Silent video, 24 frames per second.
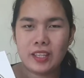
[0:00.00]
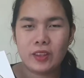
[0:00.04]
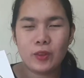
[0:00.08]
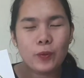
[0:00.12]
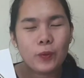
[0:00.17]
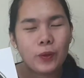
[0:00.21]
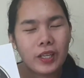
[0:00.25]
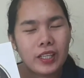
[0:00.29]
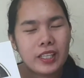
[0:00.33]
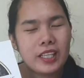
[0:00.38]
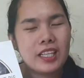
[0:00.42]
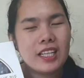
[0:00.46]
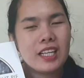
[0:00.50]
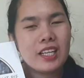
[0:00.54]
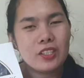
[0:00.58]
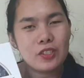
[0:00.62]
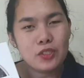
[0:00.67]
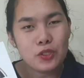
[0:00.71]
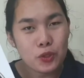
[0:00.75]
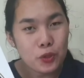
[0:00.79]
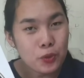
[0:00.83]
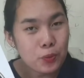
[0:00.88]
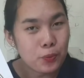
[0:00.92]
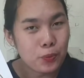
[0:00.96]
Itong
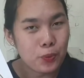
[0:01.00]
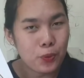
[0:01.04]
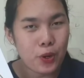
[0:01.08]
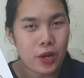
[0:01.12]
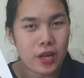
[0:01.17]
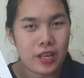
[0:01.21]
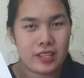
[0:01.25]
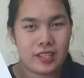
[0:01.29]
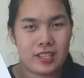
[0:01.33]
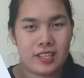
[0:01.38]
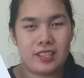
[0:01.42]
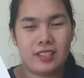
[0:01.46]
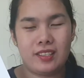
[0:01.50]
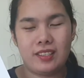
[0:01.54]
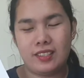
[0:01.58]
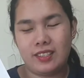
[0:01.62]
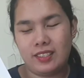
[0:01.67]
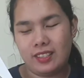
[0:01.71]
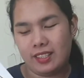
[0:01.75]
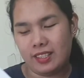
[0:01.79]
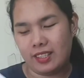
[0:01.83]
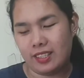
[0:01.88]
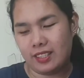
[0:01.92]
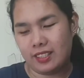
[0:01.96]
kanilang new product.
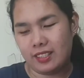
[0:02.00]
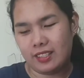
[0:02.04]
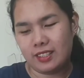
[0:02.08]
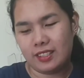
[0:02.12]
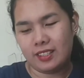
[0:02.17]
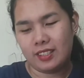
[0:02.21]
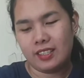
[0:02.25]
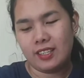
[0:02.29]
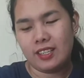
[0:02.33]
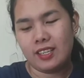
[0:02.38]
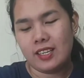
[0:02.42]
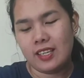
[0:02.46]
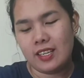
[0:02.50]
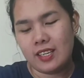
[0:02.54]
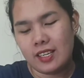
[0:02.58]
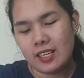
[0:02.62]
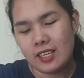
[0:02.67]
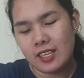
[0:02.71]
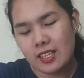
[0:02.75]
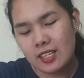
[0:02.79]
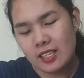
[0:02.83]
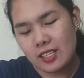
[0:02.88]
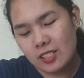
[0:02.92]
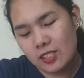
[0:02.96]

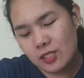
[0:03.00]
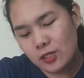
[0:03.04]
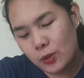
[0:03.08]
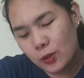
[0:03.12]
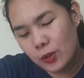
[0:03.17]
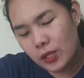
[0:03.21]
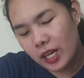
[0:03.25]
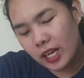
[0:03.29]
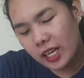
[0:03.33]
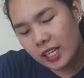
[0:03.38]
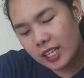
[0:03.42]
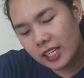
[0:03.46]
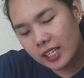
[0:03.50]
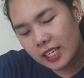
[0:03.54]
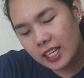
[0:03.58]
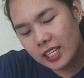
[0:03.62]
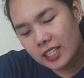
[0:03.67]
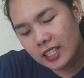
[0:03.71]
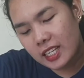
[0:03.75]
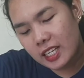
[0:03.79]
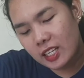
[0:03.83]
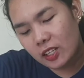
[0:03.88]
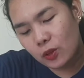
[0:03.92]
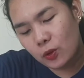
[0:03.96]
So,
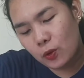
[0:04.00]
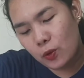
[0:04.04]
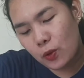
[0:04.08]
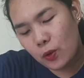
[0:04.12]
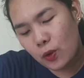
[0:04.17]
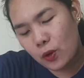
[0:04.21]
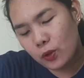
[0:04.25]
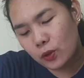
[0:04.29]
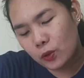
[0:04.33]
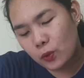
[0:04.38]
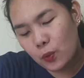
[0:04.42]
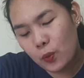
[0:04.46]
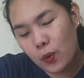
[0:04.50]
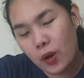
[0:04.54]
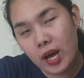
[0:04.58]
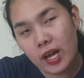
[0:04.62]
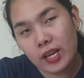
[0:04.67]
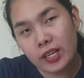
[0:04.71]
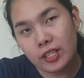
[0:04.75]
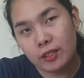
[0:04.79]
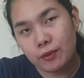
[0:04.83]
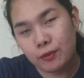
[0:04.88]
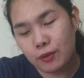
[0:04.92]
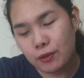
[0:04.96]
nakalagay dito,
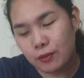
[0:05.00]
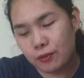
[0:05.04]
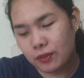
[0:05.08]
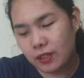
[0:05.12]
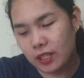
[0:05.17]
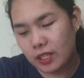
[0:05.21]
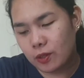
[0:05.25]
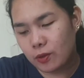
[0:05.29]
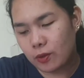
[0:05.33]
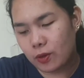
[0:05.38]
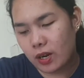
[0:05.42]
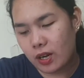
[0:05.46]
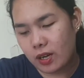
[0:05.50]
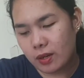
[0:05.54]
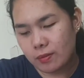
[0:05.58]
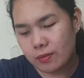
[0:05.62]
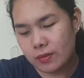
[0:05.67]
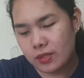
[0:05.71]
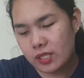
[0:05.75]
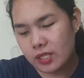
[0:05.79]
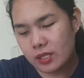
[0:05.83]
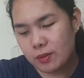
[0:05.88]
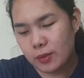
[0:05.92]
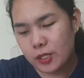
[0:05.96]
250
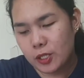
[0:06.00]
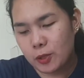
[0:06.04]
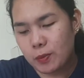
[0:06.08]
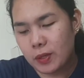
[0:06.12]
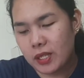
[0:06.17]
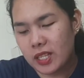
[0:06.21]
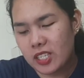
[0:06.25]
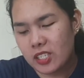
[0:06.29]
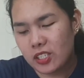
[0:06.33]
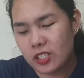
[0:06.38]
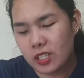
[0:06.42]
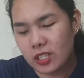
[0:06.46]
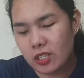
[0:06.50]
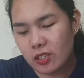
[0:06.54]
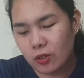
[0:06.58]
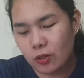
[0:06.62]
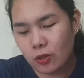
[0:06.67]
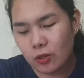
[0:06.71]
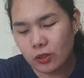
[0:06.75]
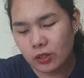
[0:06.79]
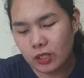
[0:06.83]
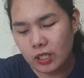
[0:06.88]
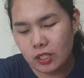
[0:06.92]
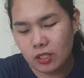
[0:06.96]
grams. Mas malit siya ng
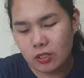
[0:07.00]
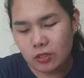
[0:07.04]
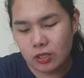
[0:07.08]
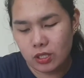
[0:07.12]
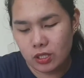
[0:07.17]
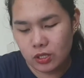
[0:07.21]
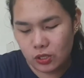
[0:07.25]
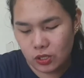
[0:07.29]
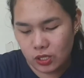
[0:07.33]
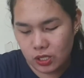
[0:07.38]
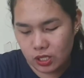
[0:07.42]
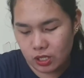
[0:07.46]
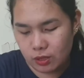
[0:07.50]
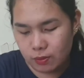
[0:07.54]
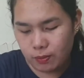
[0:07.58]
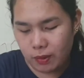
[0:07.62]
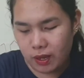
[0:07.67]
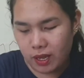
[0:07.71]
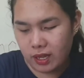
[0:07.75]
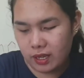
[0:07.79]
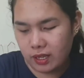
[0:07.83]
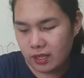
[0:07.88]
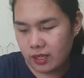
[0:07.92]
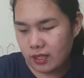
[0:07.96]
konti doon sa cheese
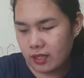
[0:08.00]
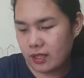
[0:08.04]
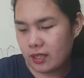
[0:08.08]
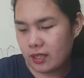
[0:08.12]
pie.